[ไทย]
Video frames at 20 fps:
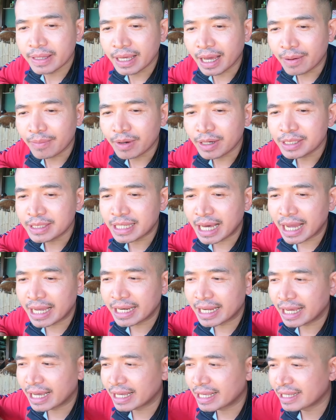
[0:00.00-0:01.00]
เสียงมอเตอร์ไซ
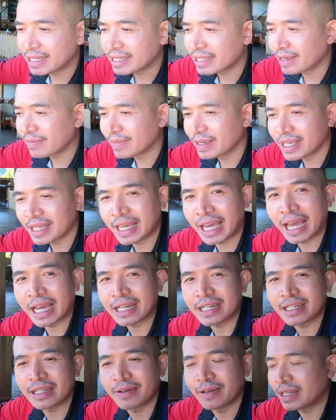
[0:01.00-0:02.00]
ค์นะฮะจะมีแก๊
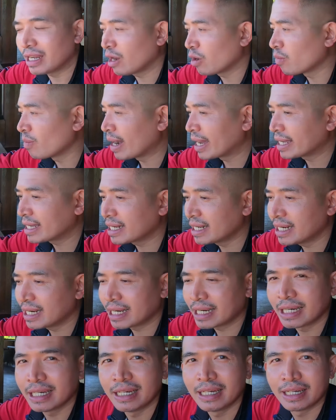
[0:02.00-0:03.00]
งเหล่าไบเกอ
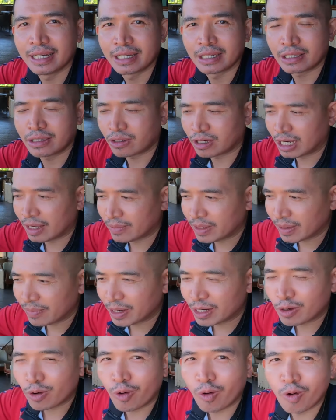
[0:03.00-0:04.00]
ร์ตรงนั้นจะ
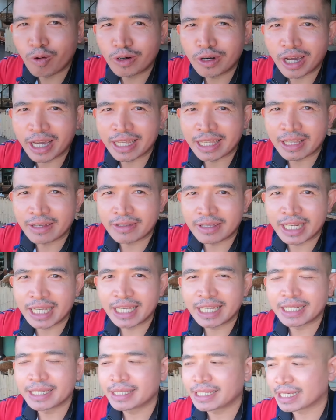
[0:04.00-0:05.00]
เป็นโค้งหน่อยเราจะ
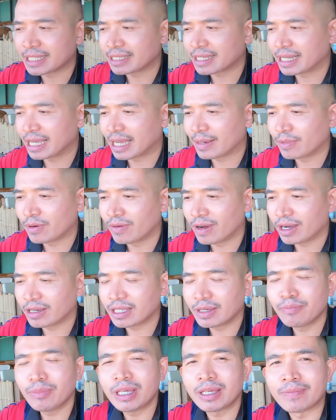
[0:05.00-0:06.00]
ได้ยินเสียงแตรเพราะว่า
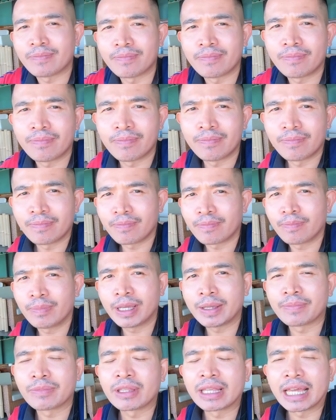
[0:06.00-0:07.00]
เขาจะ
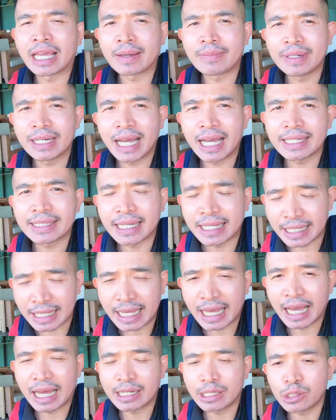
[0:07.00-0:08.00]
บีบแตรเพื่อให้สัญ
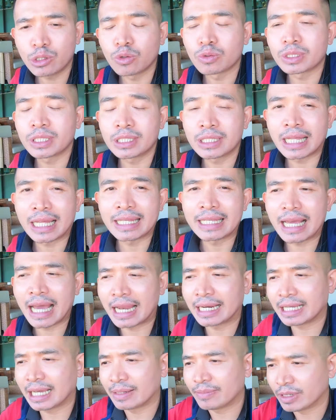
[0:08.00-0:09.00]
ญาณส่งสัญ
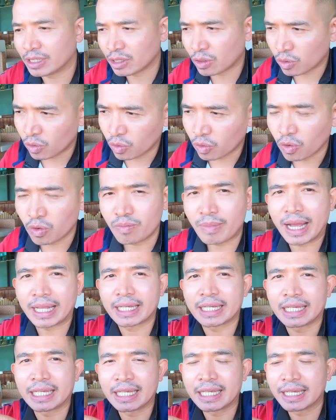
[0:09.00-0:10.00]
ญาณกันมันจะโค้งมา
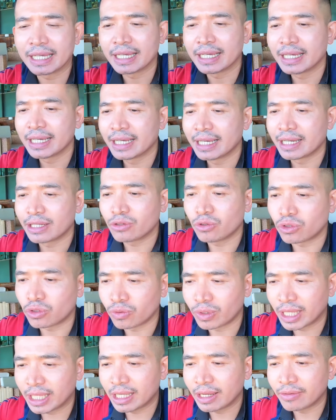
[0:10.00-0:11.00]
อย่างนี้จุด
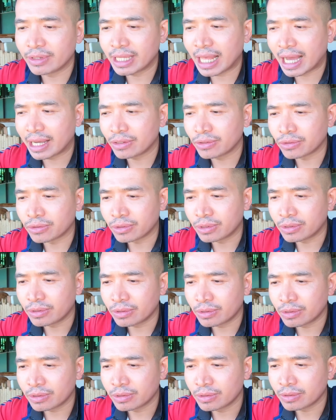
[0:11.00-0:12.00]
ตรงนี้ที่เรานั่งอยู่
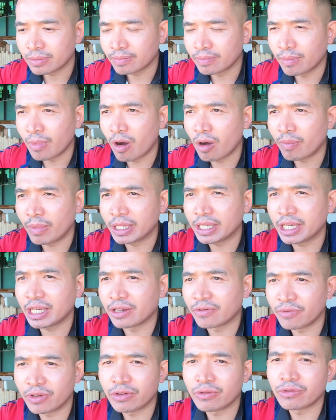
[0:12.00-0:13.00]
มองไปจะ
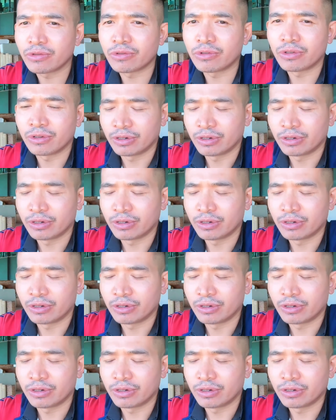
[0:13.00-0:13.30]
เห็นวิว